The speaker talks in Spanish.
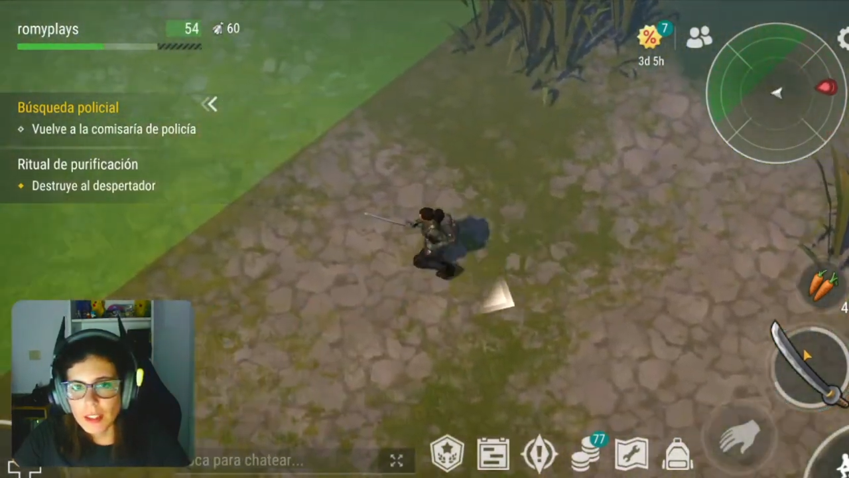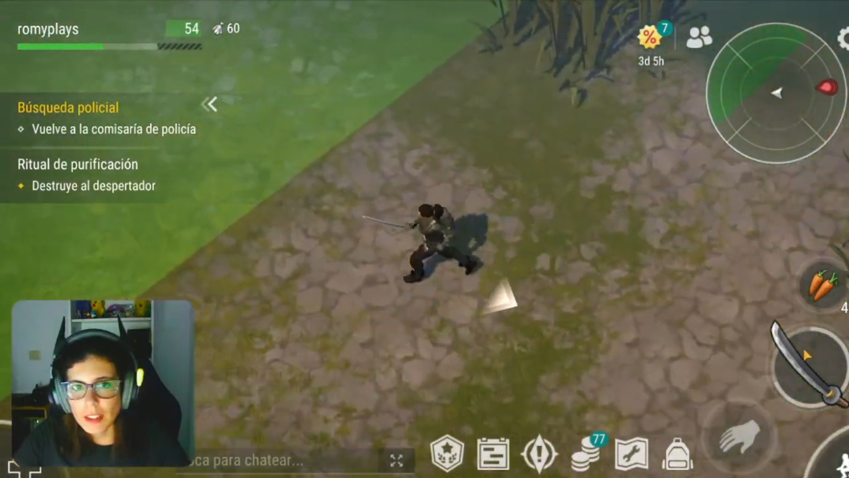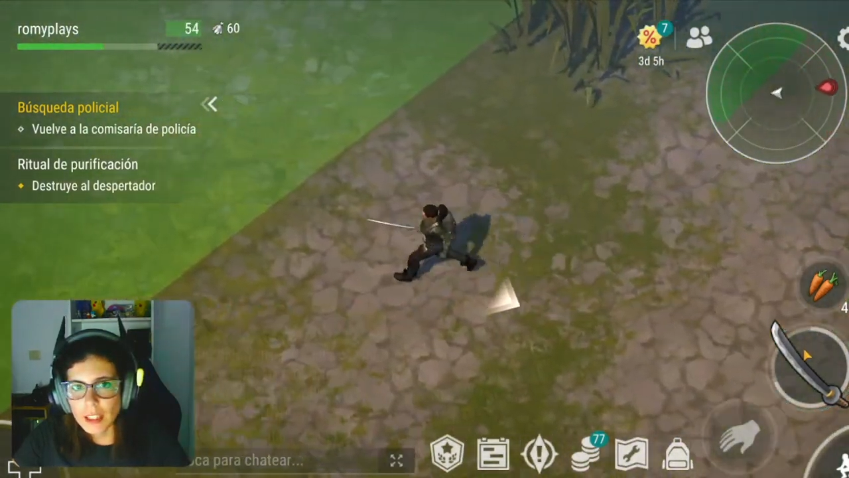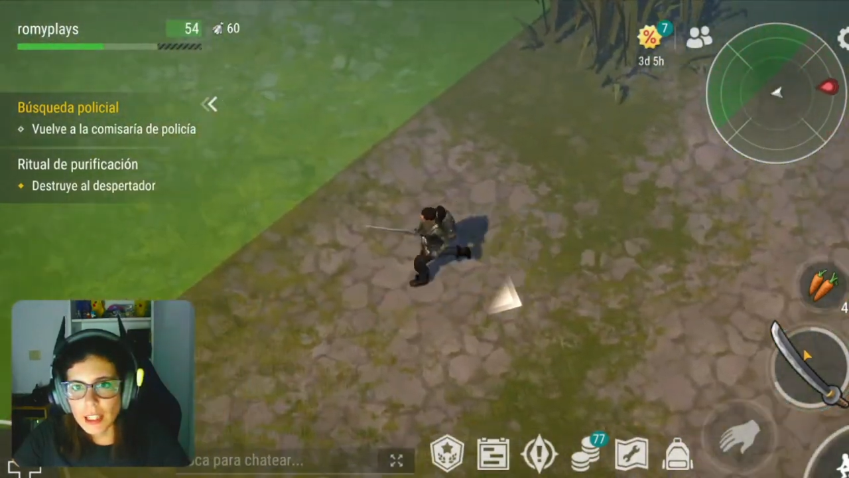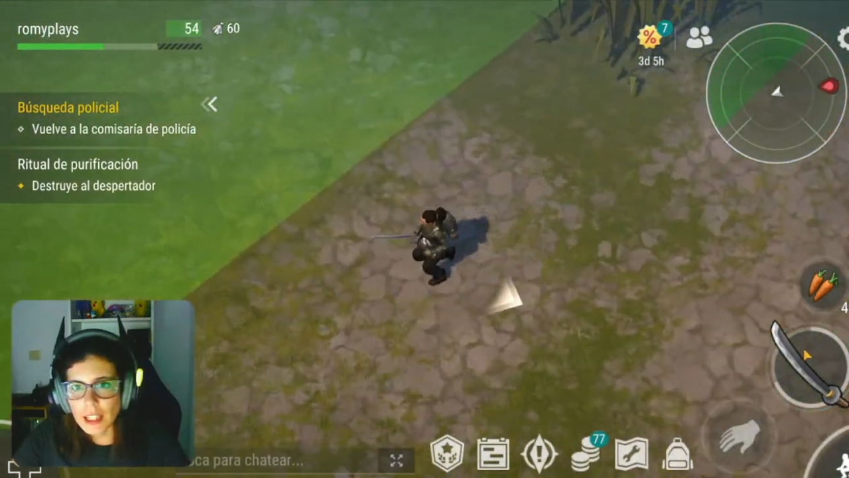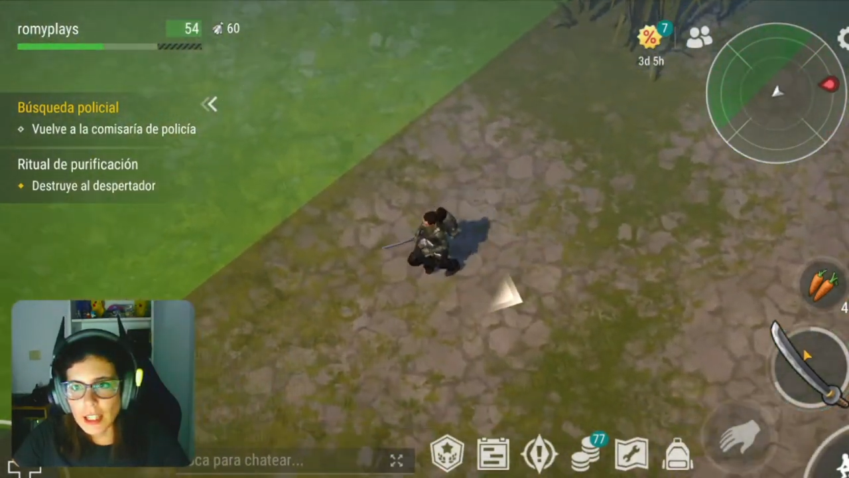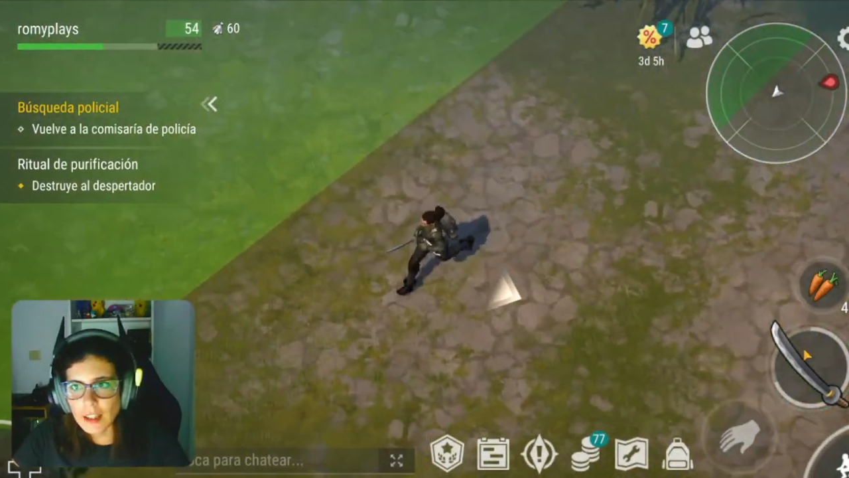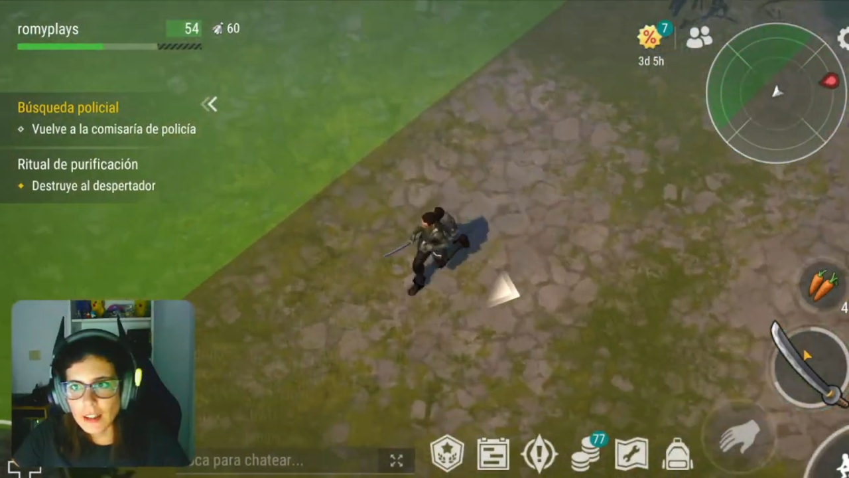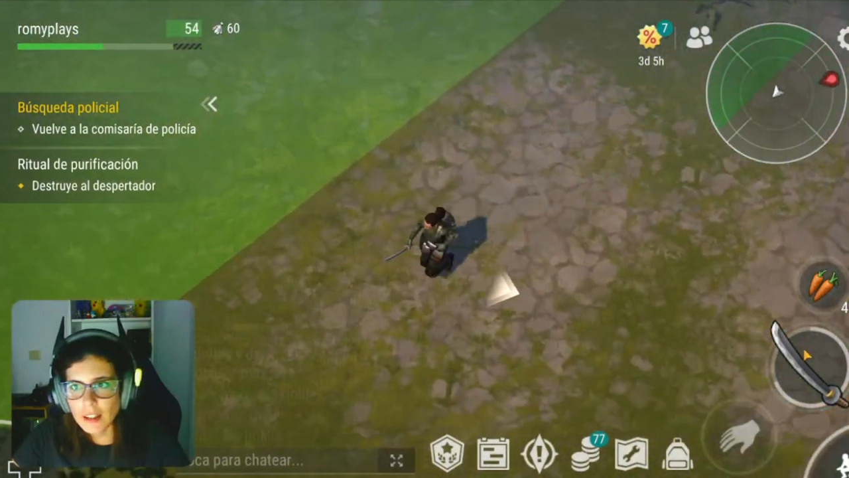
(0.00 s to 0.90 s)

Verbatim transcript: ¡Gili!